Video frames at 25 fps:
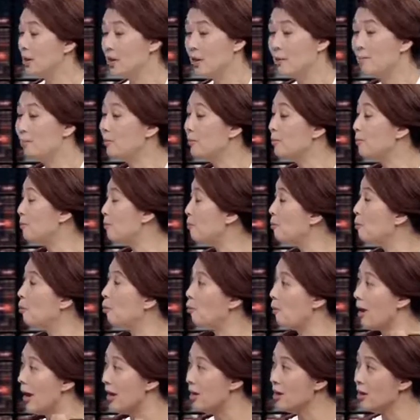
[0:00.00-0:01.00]
你不不
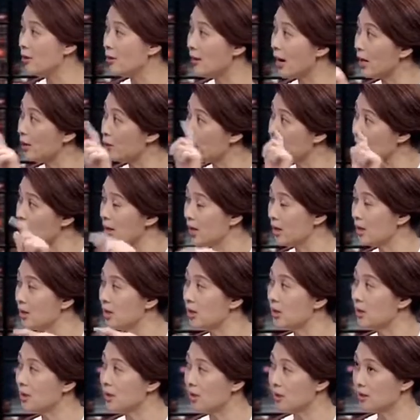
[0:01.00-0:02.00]
还的话，对他
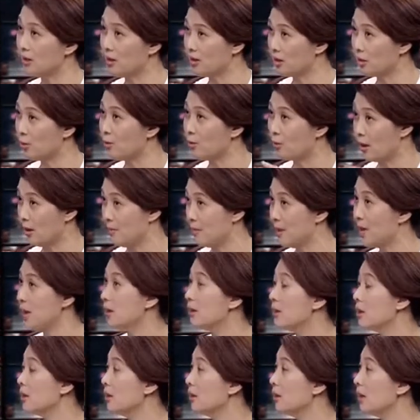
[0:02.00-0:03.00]
自己是毁灭
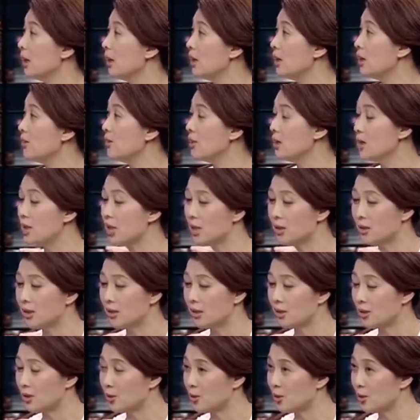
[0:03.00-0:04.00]
性的，因为这
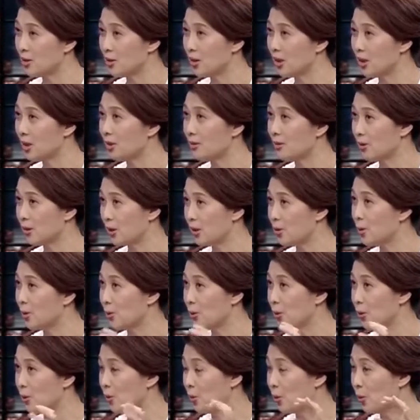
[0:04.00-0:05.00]
个就是这个这
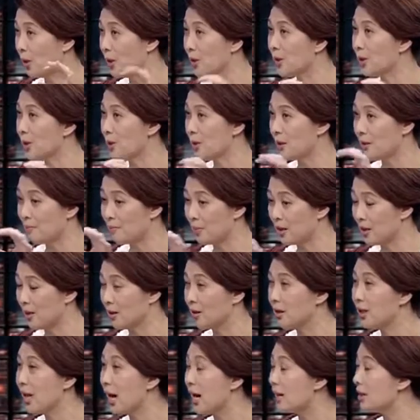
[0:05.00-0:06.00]
种国际的
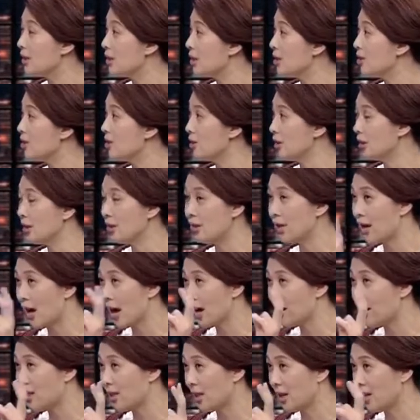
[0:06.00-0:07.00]
评价机制，现在
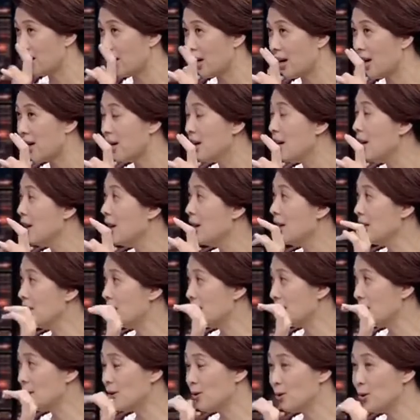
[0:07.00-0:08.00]
还是给他。
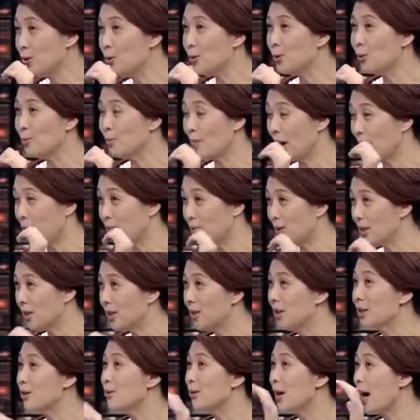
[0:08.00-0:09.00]
信用美国的
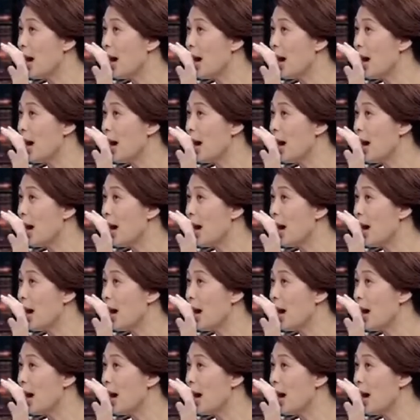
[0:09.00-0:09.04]
信用